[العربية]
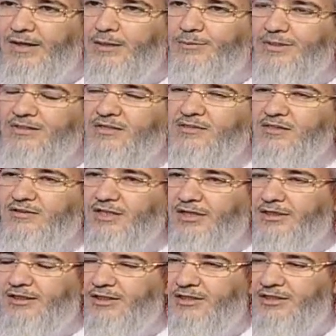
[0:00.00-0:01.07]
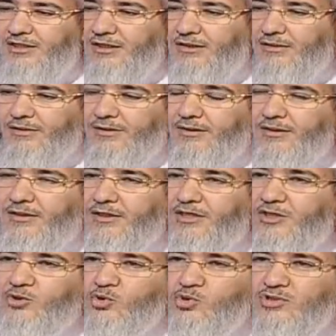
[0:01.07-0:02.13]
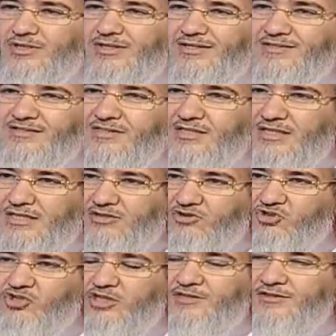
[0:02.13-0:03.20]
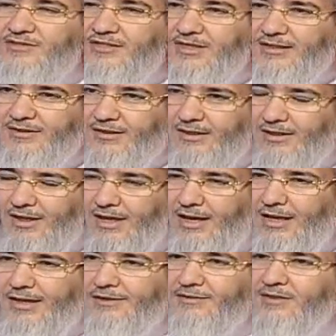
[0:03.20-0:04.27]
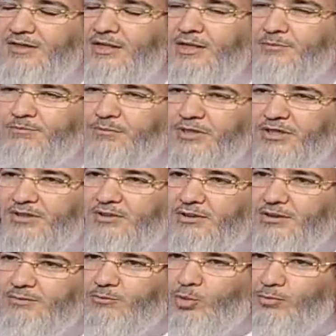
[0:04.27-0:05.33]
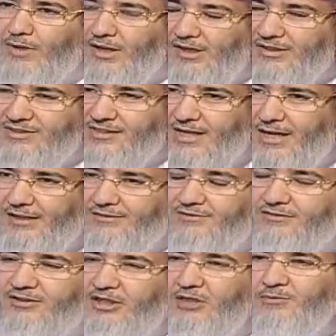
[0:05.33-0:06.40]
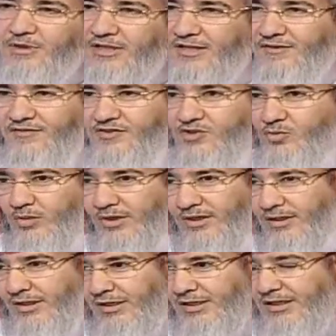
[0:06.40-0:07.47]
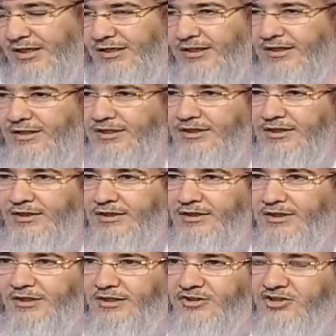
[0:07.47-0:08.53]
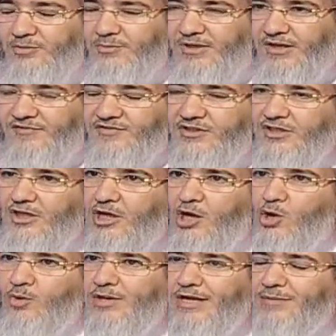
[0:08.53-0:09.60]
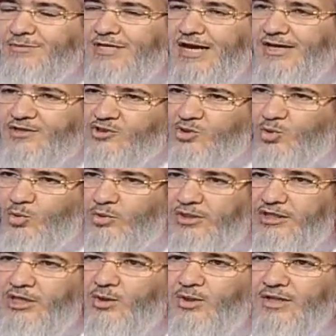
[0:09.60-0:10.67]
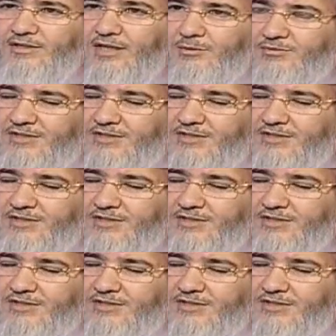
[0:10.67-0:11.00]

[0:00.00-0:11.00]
المدرسة التحليلية هي جزء يسير جدا الآن من ممارسات علم النفس والطب النفسي هناك مدارس سلوكية هناك